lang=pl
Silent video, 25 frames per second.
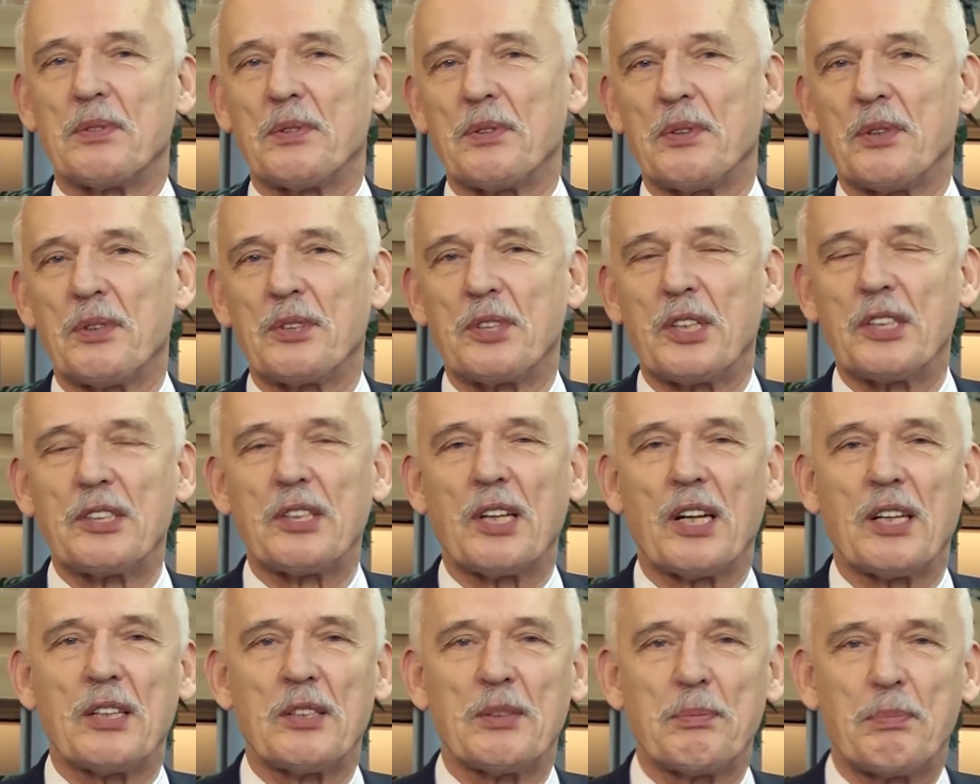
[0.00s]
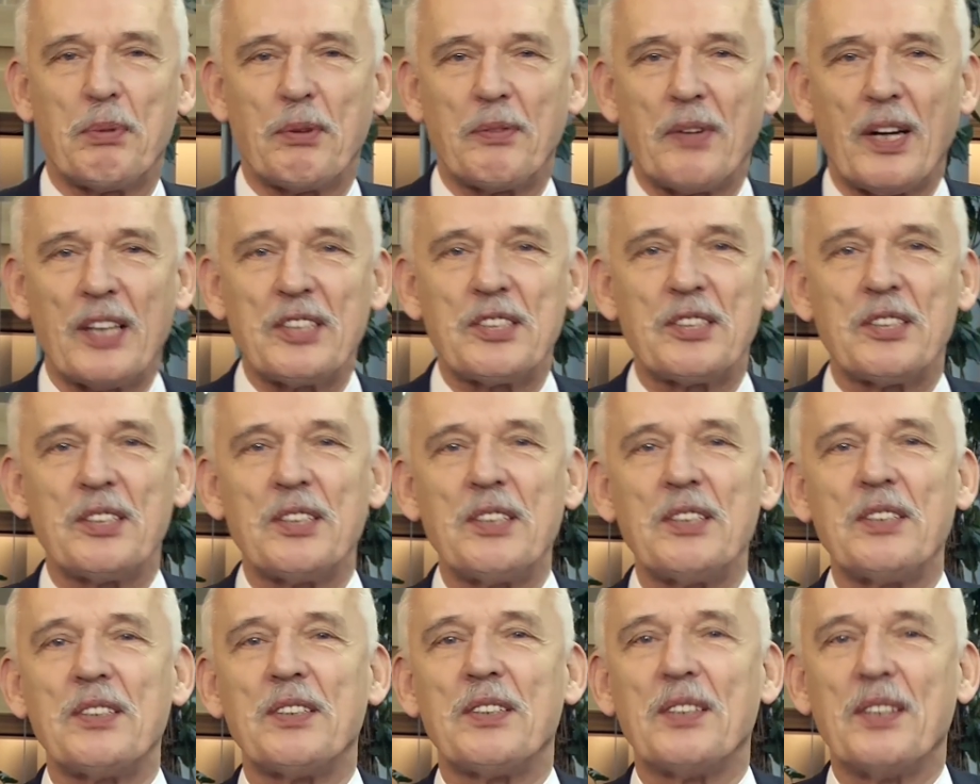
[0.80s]
e, o, rzeczach
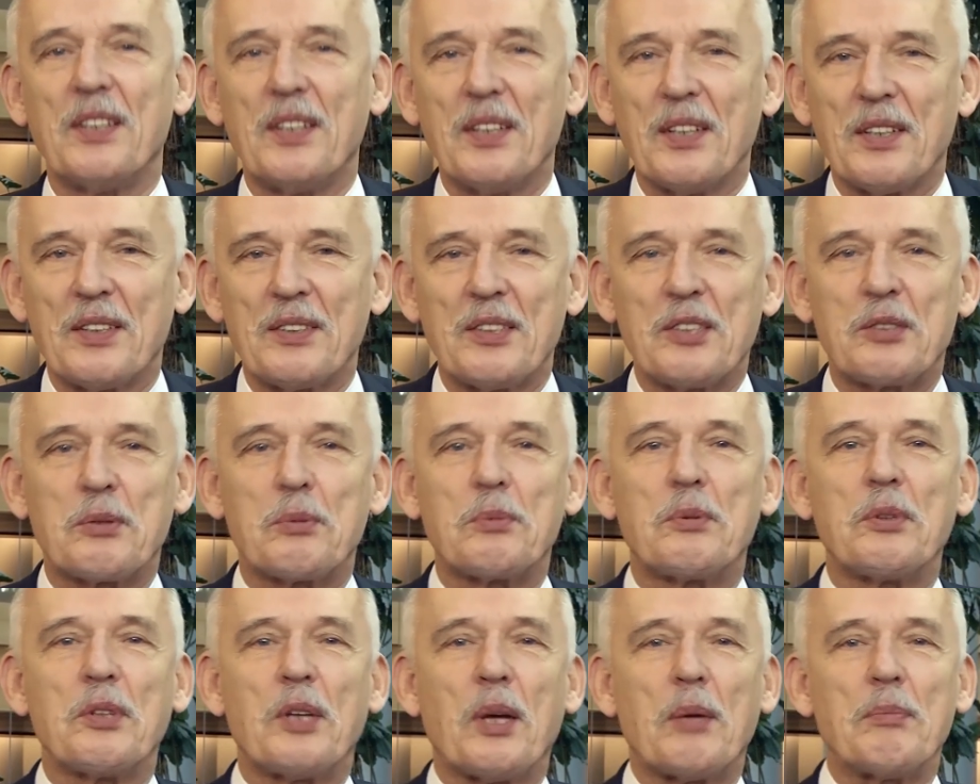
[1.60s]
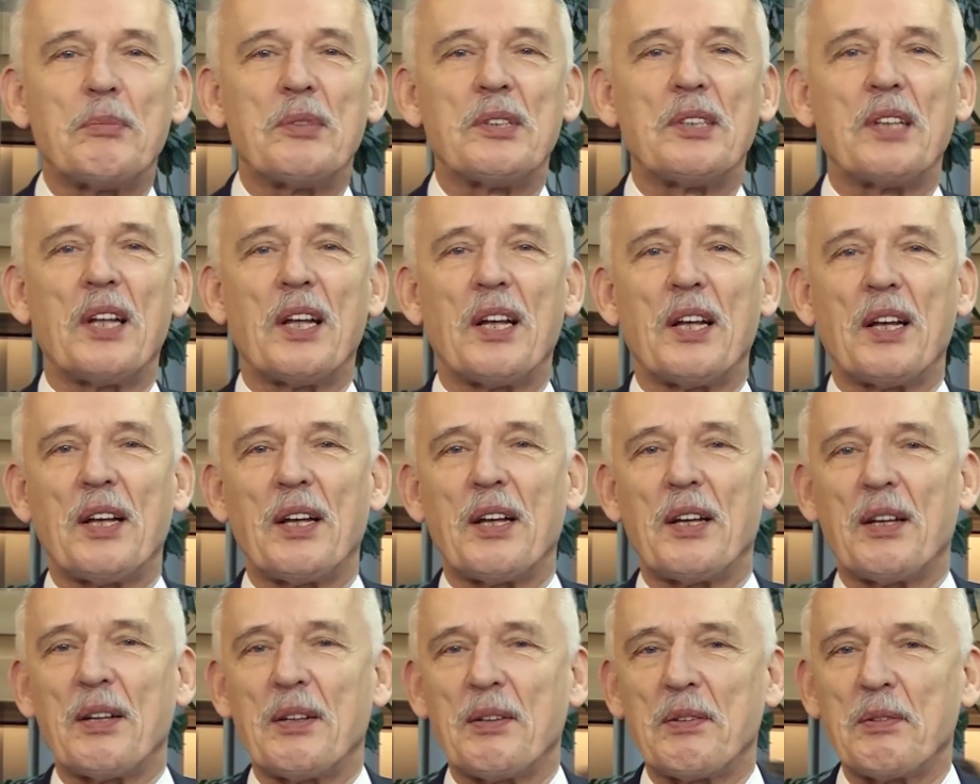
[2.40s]
poważnych dyskutujemy
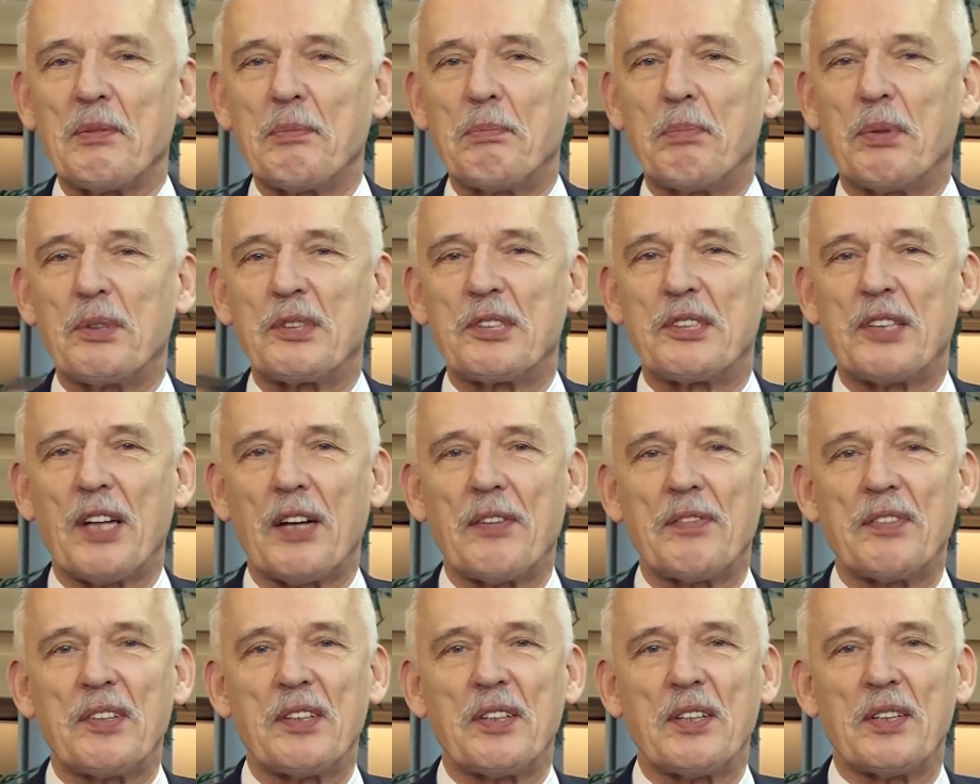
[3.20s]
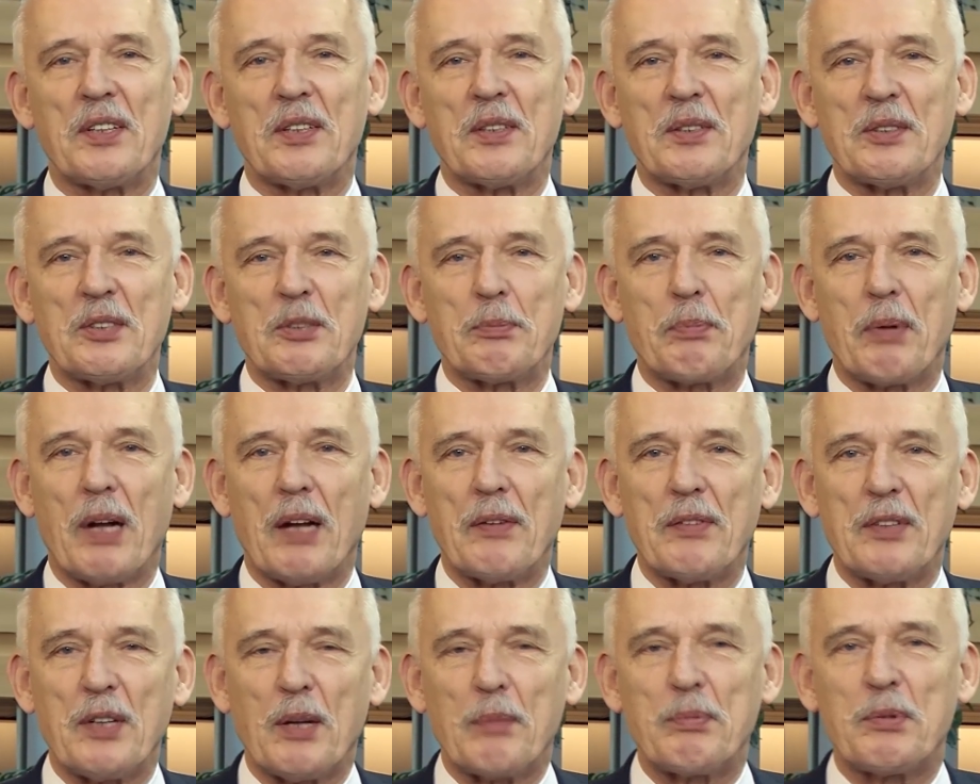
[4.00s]
na podstawie
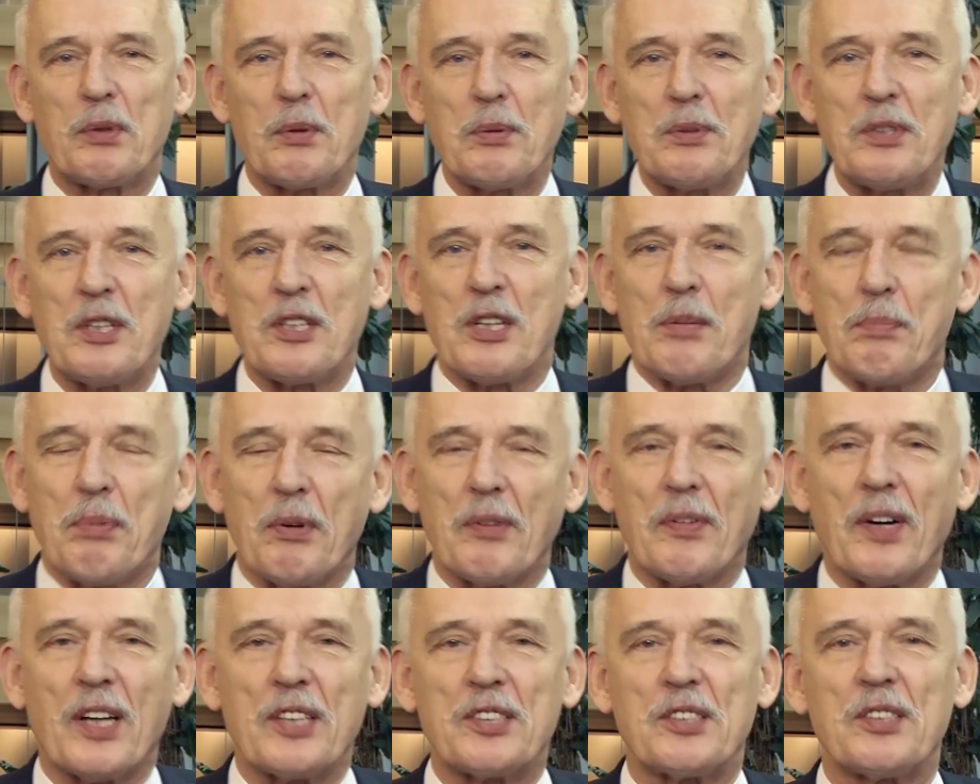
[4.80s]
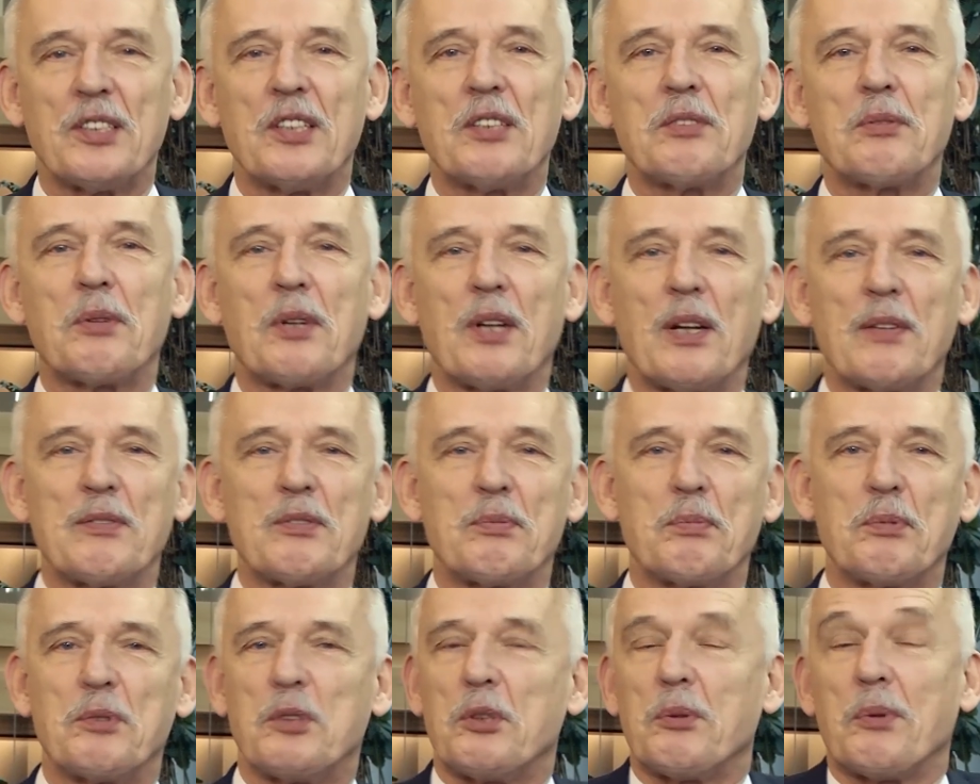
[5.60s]
sprawy absolutnie niepoważnej, która
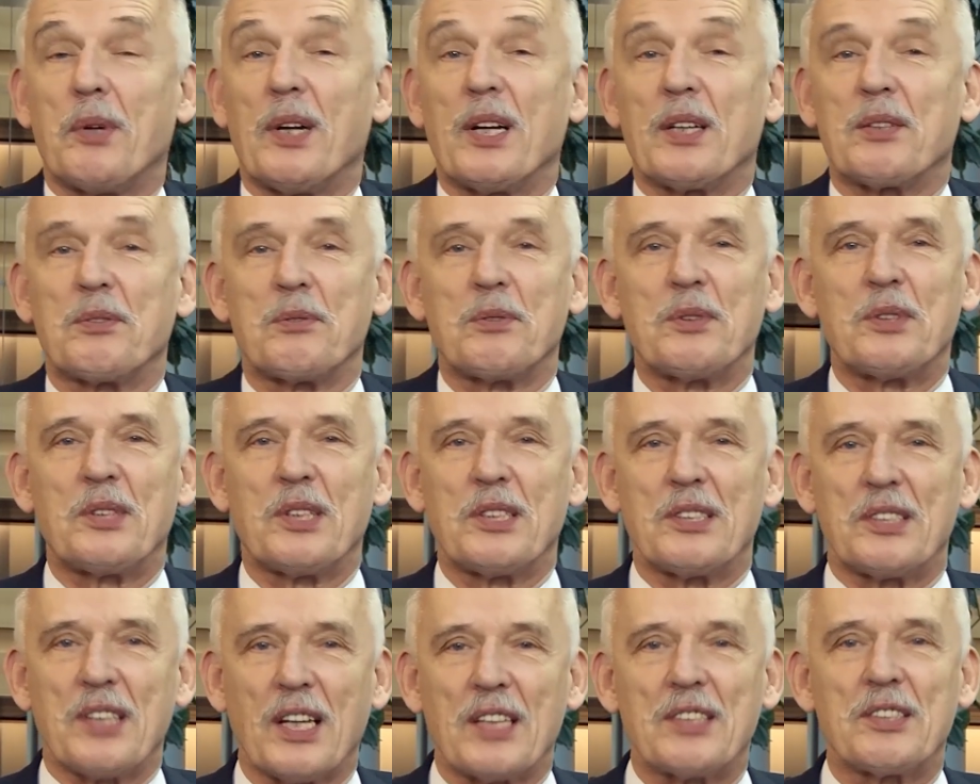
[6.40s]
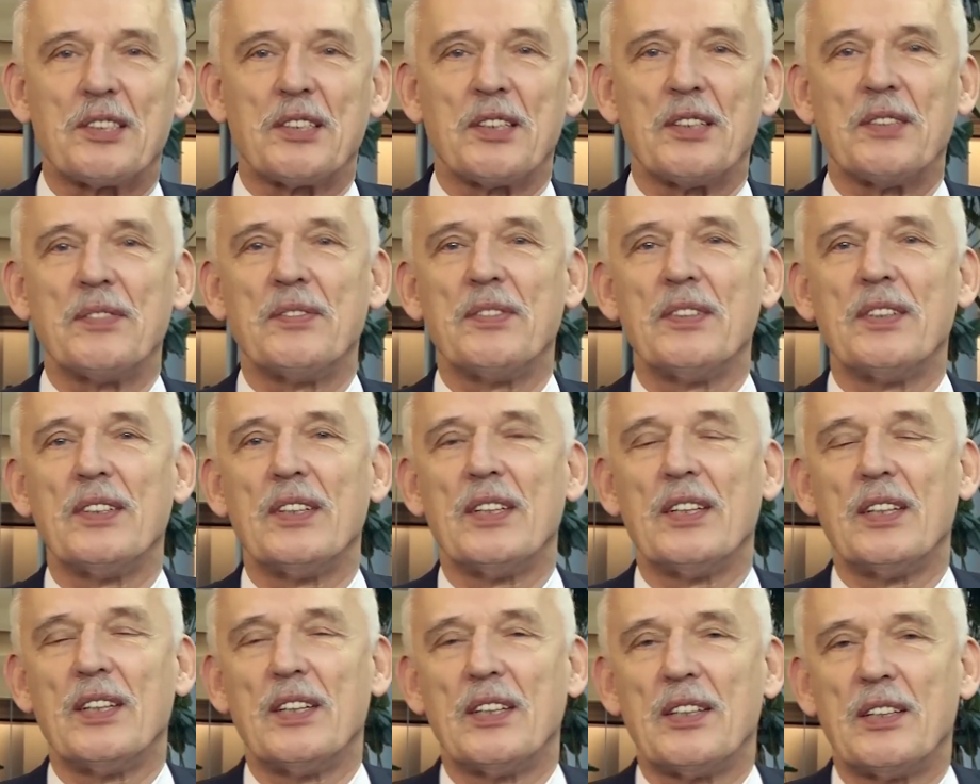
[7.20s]
wzbudziła jakąś sensację
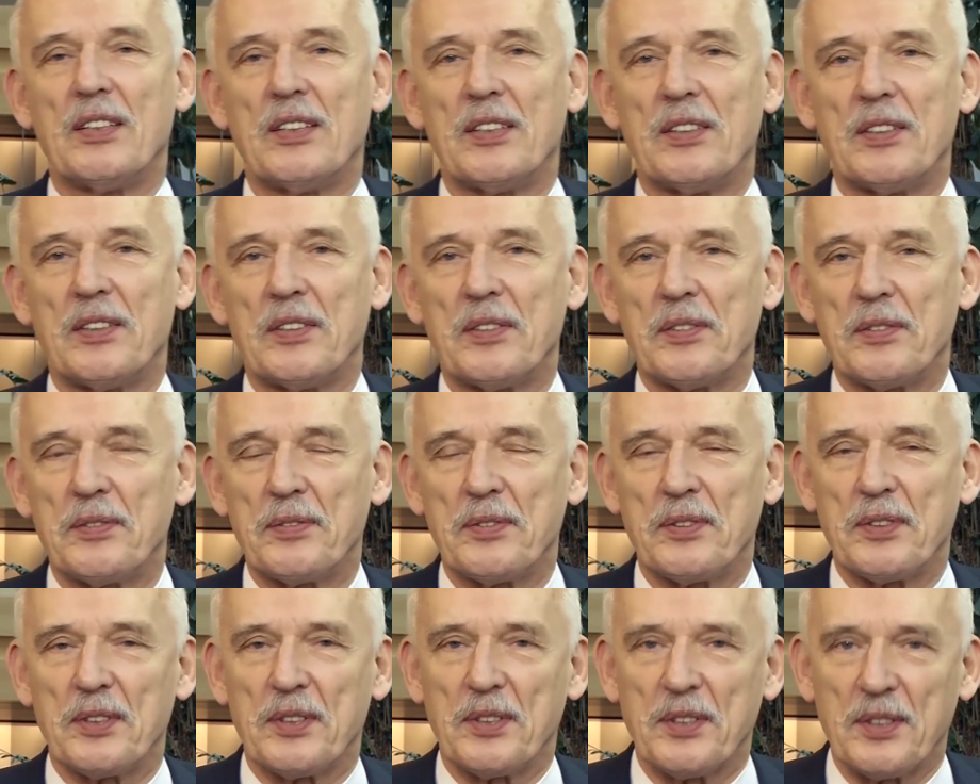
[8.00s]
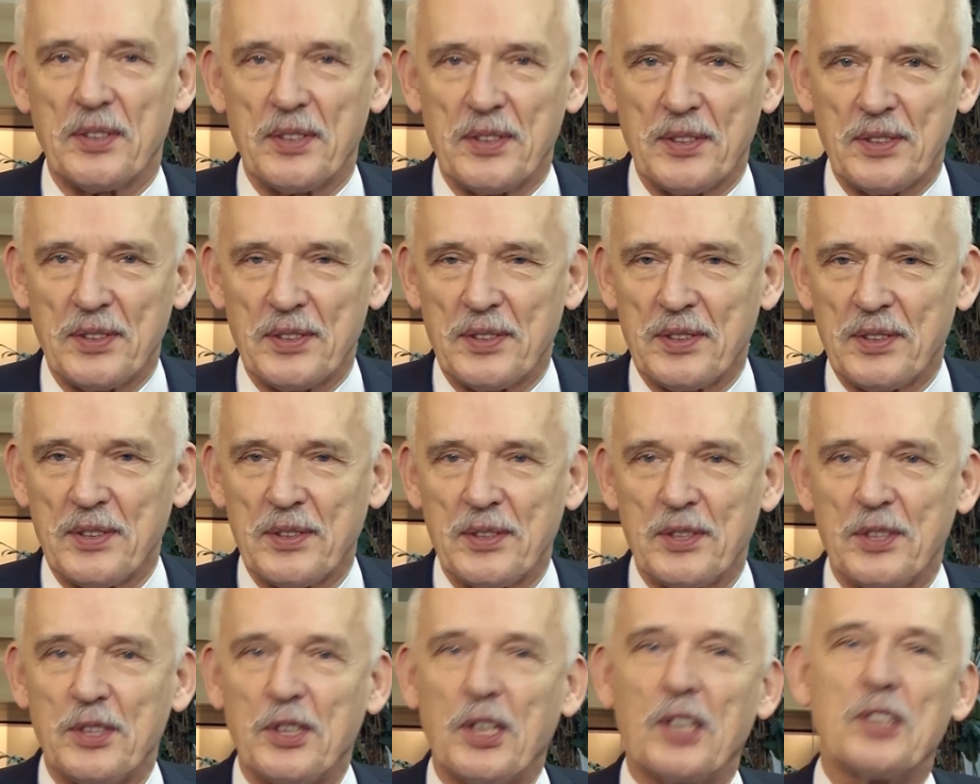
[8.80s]

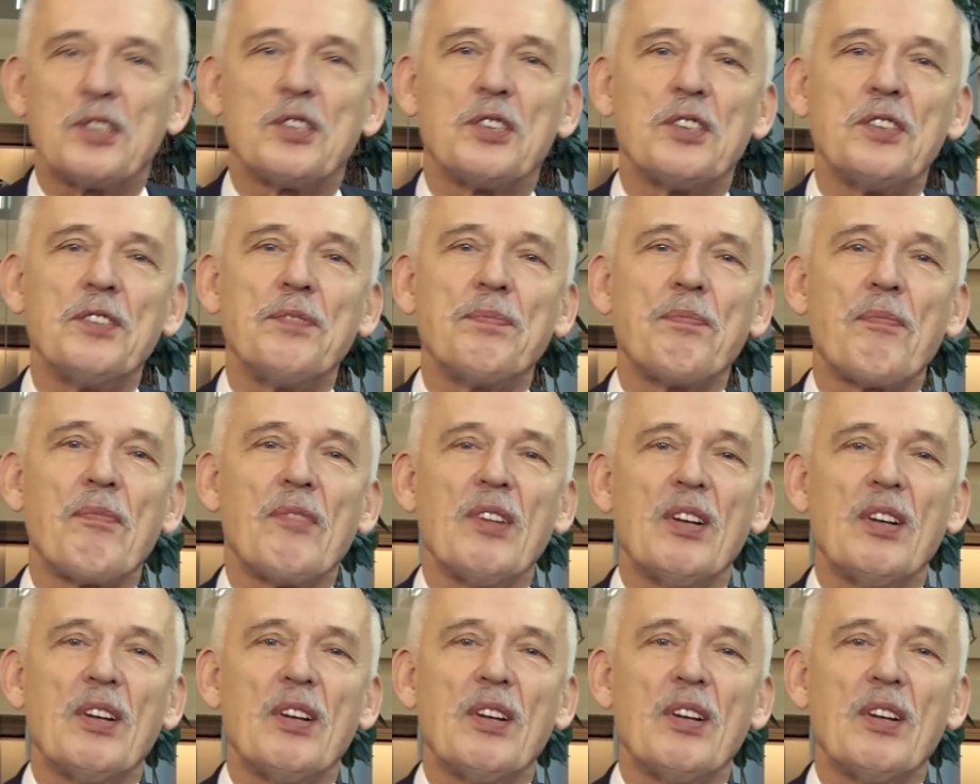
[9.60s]
w sieci,